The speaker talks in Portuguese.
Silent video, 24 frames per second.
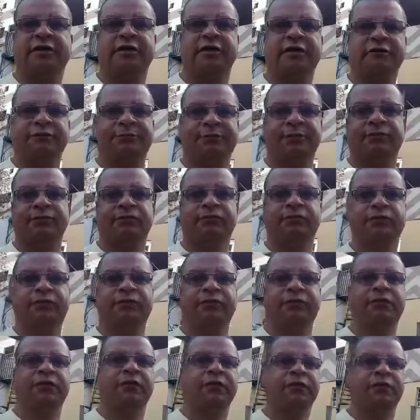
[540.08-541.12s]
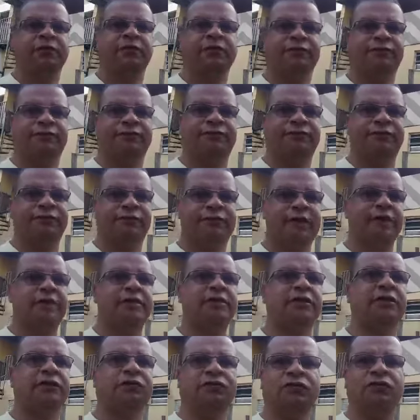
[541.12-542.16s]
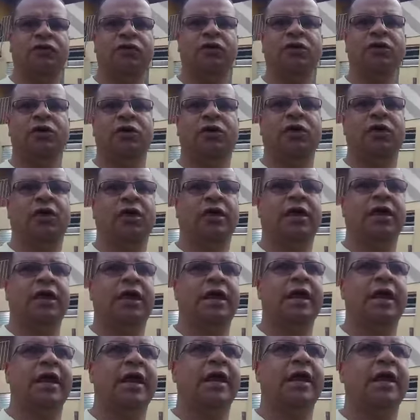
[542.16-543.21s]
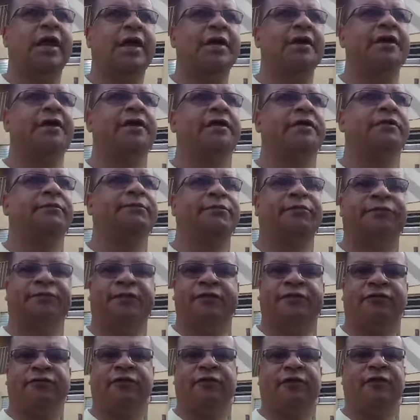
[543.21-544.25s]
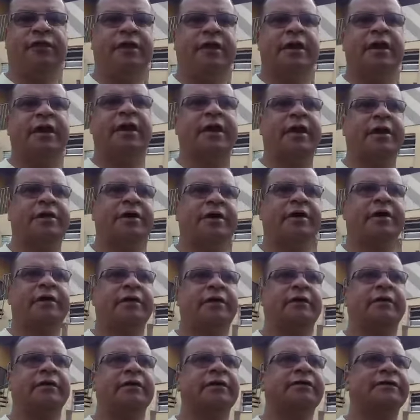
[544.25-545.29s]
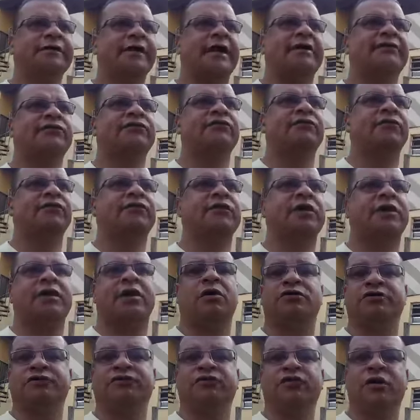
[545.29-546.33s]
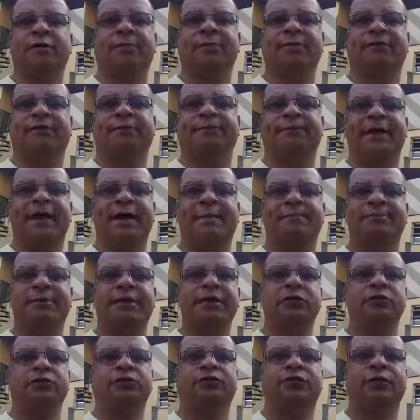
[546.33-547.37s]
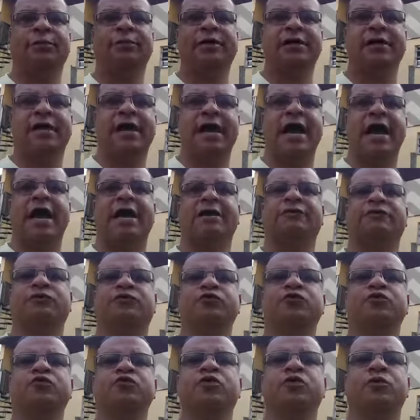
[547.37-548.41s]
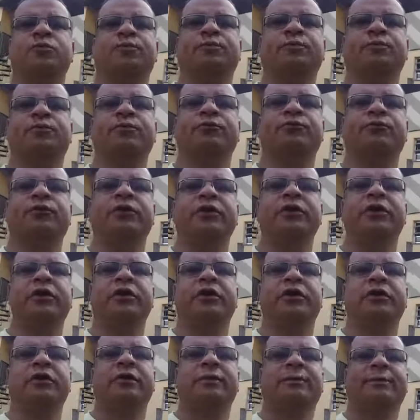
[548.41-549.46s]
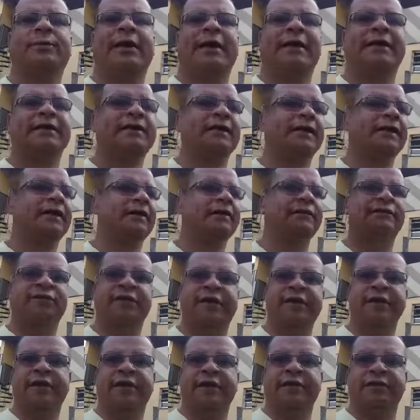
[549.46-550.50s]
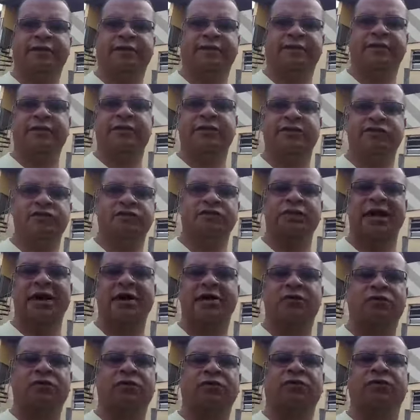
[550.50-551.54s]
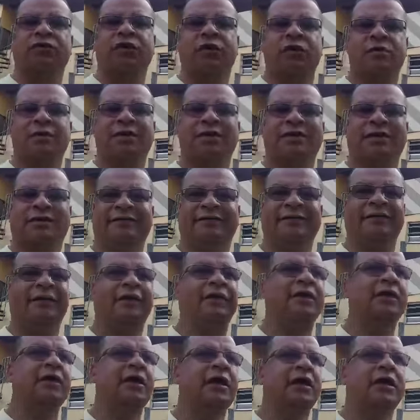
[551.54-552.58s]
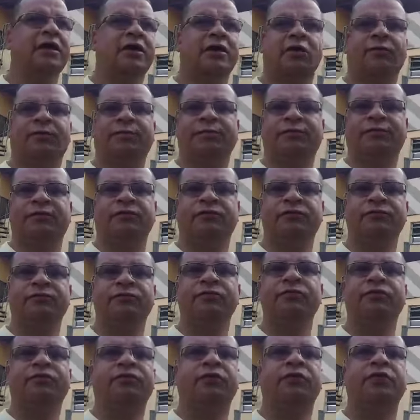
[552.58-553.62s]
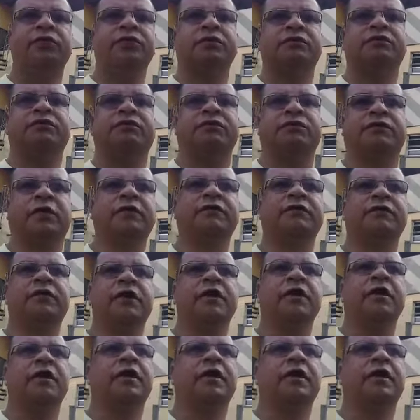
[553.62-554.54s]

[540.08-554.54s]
as pessoas que fizerem isso, é, por favor, é, inscreve-se no nosso canal, divulga para amigos, familiares, grupos, para que venha assim ajudar o nosso canal a crescer. Eu preciso muito aí que vocês